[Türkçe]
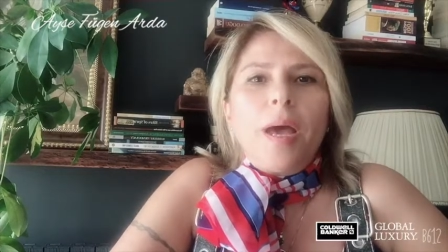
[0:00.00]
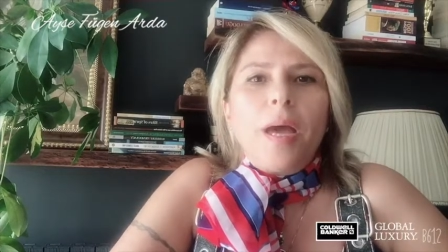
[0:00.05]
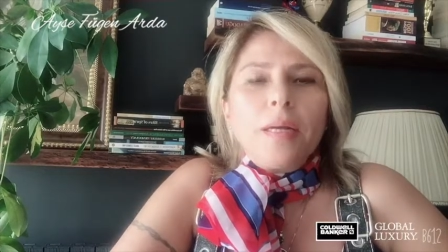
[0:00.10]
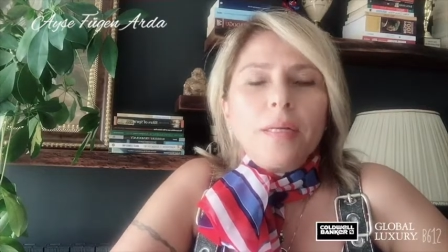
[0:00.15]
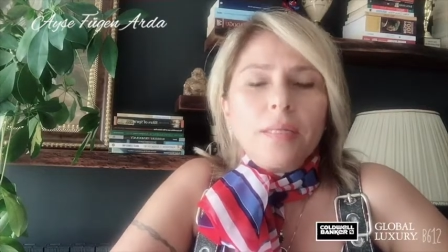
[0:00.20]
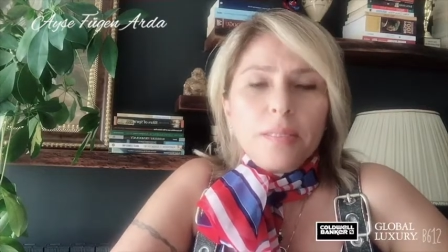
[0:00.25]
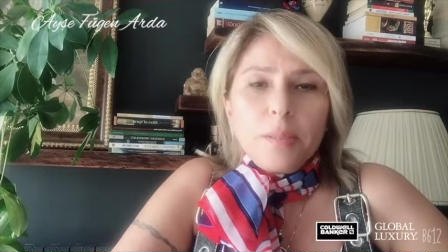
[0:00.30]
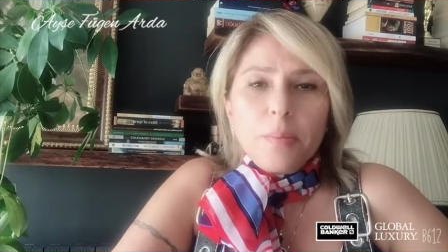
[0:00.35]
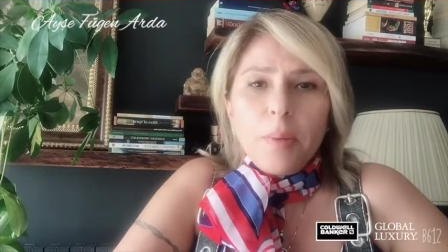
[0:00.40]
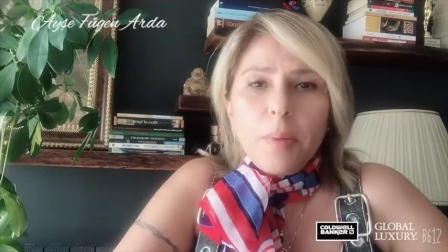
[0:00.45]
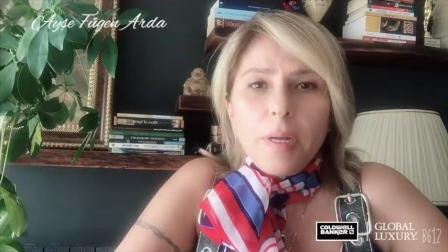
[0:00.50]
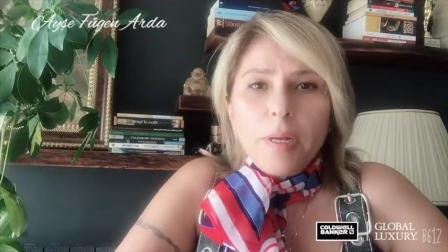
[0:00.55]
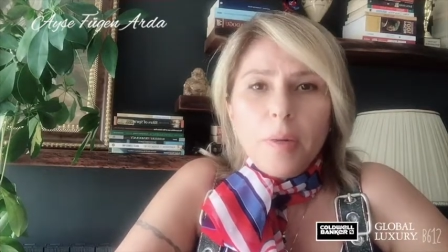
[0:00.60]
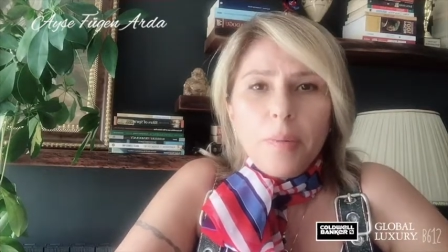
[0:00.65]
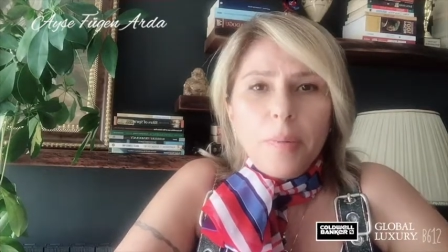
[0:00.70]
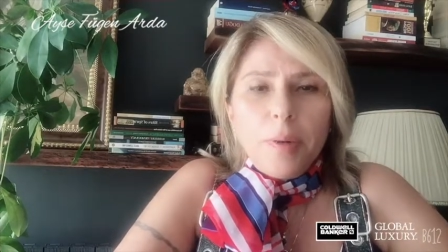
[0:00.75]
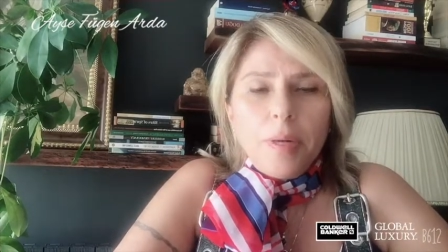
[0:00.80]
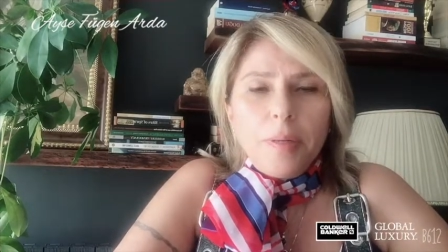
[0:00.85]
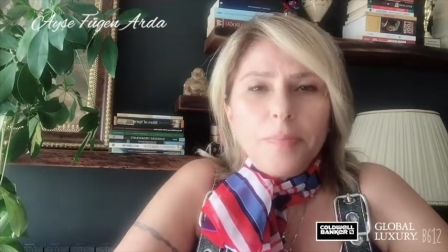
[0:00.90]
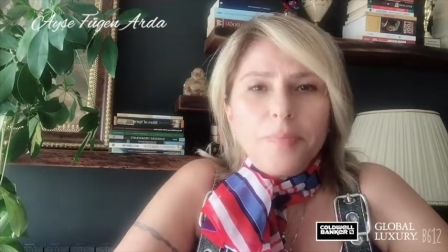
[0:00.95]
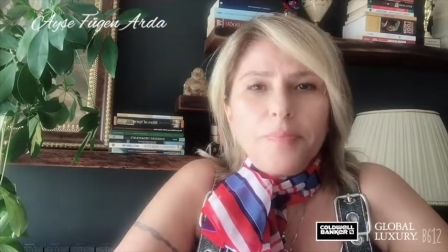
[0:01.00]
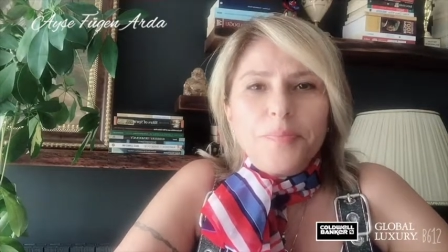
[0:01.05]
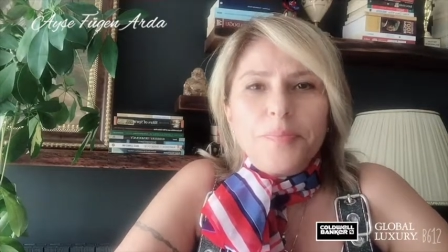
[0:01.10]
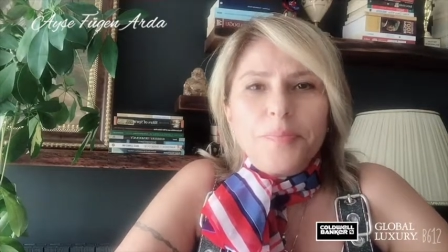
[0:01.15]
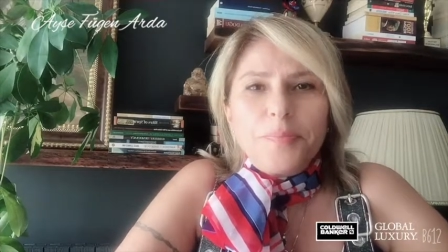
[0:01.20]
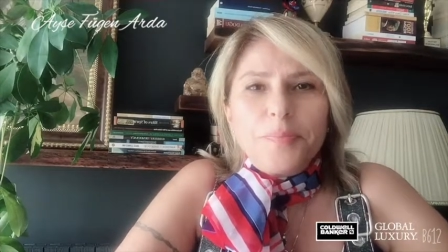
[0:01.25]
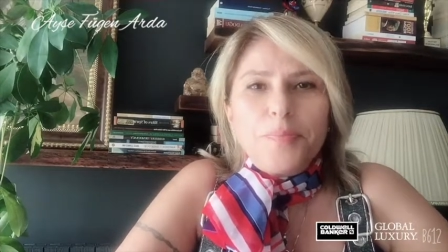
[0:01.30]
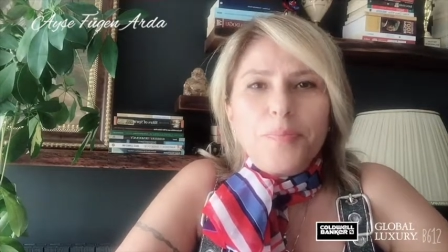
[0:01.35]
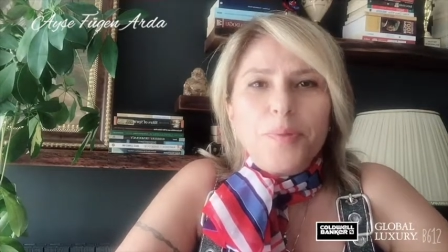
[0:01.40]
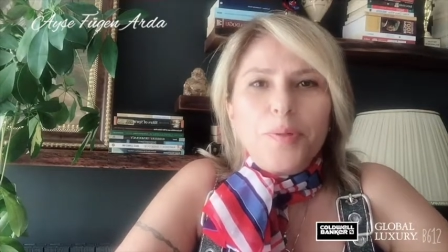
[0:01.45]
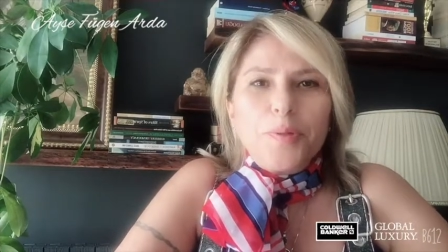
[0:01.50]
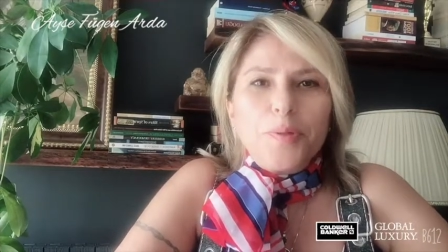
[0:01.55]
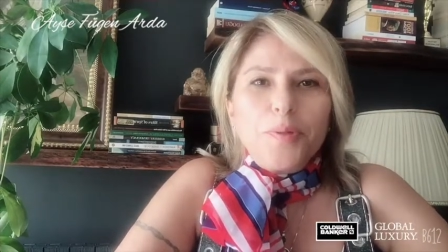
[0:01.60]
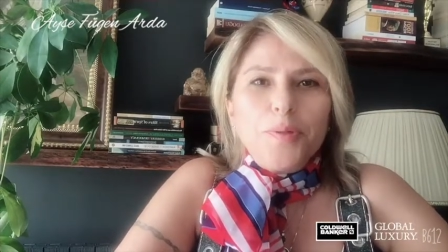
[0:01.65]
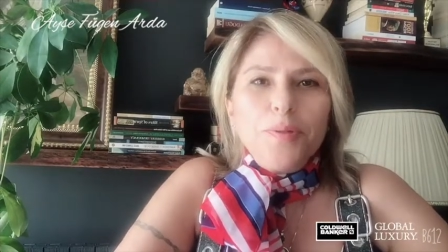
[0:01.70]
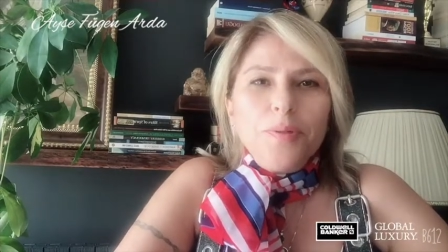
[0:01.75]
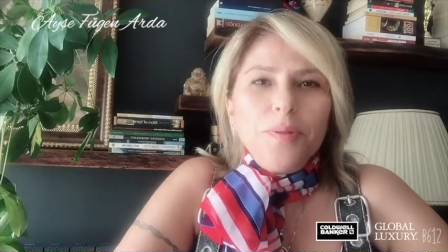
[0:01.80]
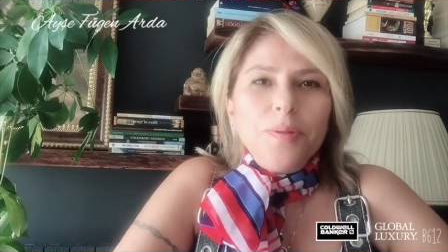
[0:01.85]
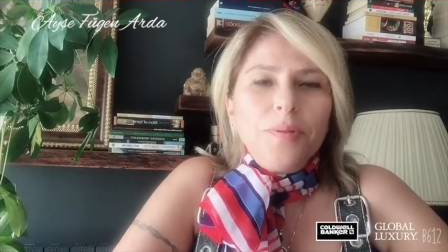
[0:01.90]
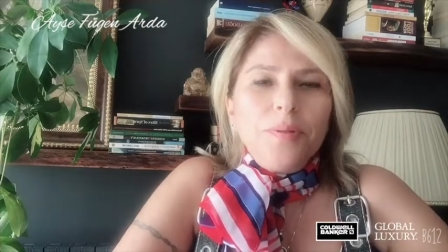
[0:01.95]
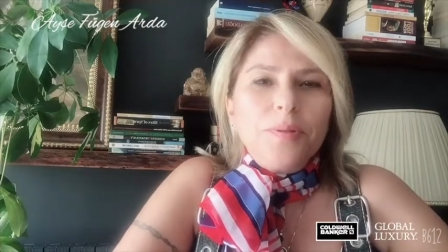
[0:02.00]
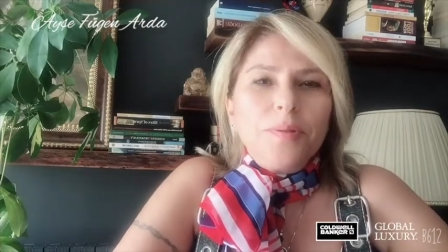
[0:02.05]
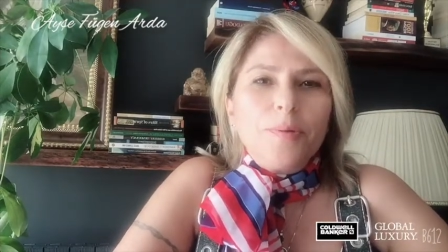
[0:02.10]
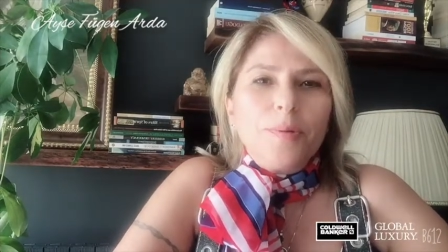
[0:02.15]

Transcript: Herkese merhaba. Bugün